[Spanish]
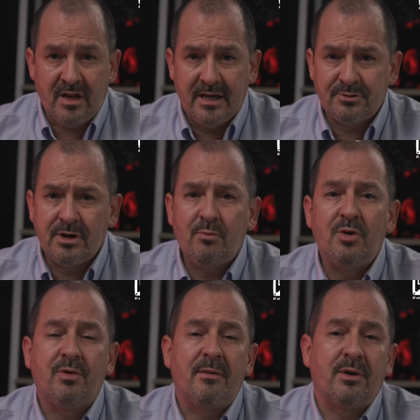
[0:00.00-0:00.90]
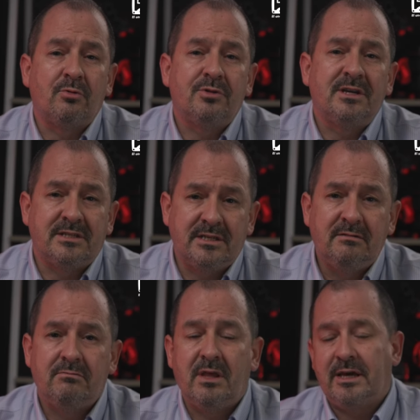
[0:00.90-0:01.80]
es una muy buena pregunta y sí,
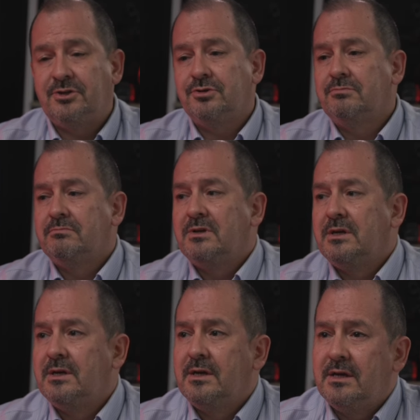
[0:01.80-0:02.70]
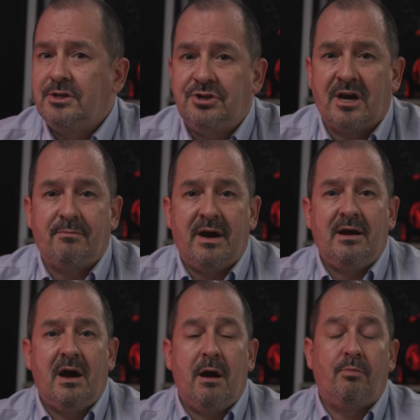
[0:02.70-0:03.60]
de hecho, Jack Ma
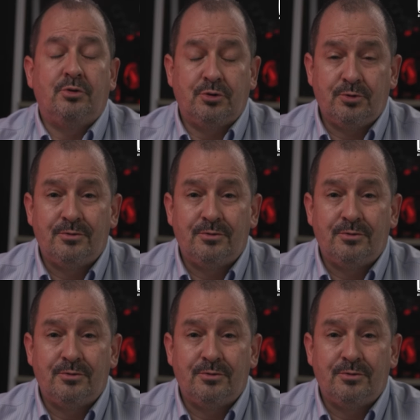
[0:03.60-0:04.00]
apoyó